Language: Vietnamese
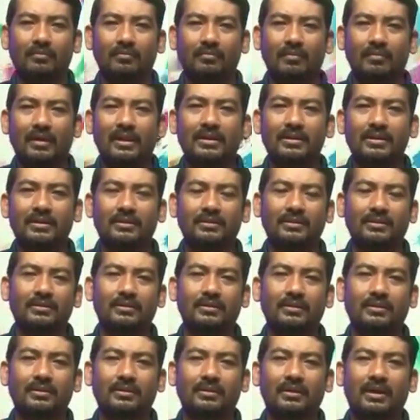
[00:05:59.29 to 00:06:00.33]
ba
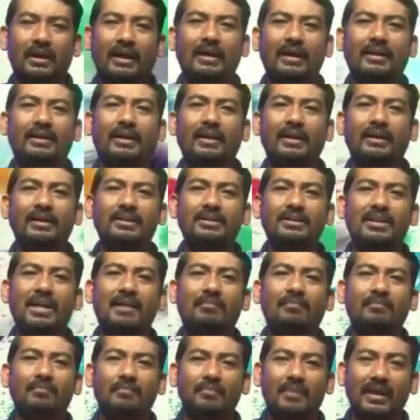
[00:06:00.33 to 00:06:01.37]
hạt ấy
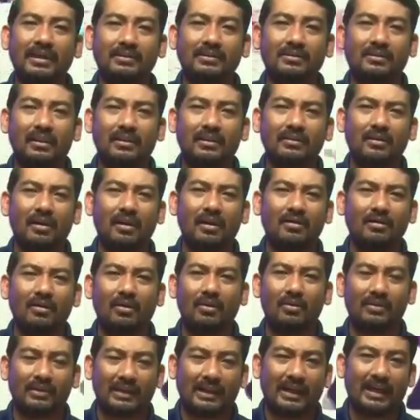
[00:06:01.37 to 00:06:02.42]
chạm bạch trơ đo
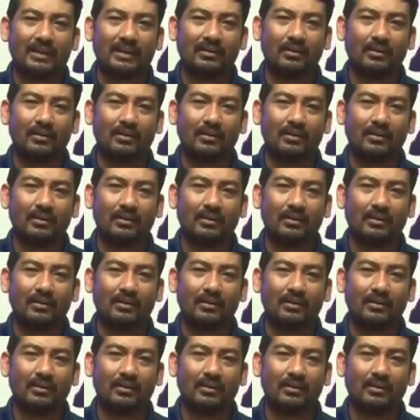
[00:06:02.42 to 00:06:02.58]
đô cái lá